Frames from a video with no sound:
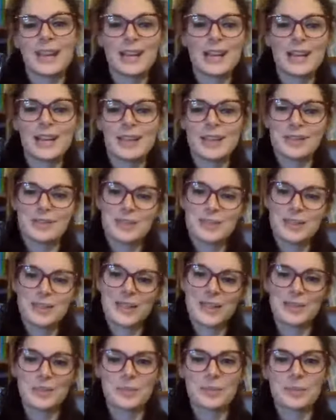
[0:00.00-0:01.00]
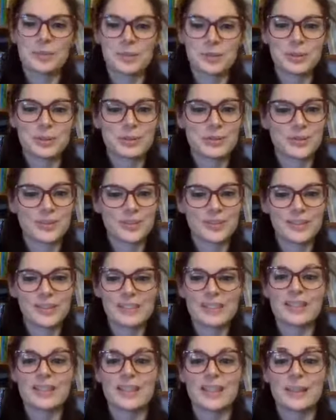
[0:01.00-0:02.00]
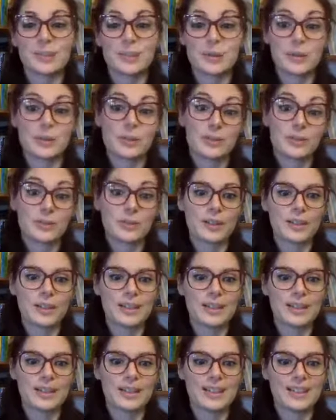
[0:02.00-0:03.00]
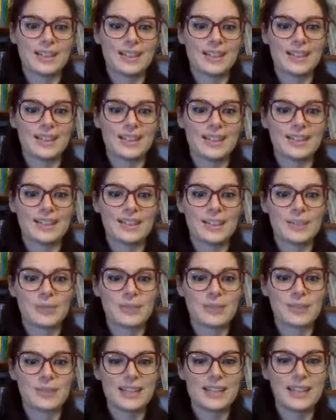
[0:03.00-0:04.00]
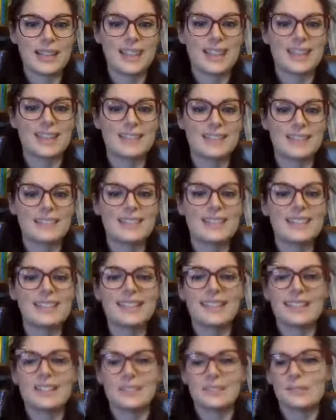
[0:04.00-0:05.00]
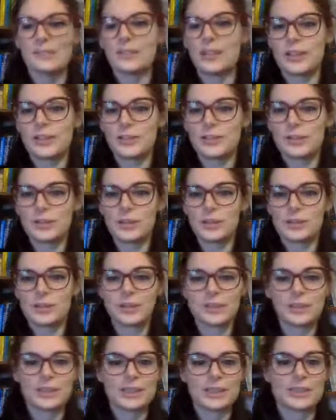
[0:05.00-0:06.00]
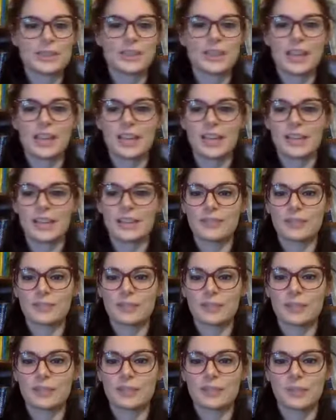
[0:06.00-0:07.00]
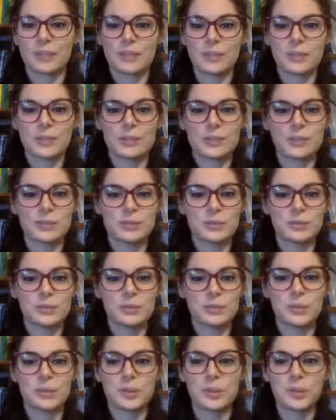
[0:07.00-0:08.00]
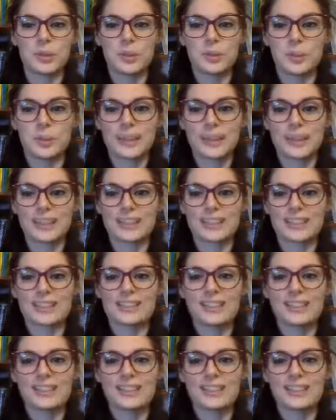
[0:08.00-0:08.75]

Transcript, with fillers: carino, mi sarebbe piaciuto farvela sentire, però non vorrei... Ciao Maria, non volevo rischiare che fosse troppo di disturbo dopo per,